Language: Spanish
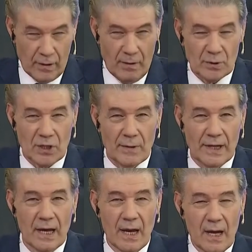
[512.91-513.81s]
Ahora vamos a
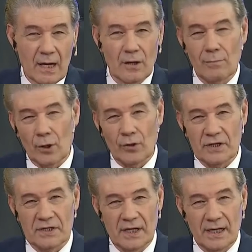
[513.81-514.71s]
ver como lo
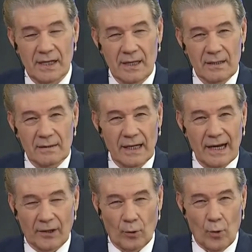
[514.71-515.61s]
dice De
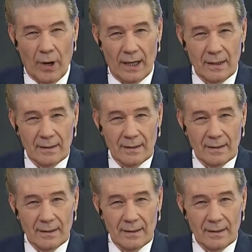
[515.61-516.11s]
la Rúa.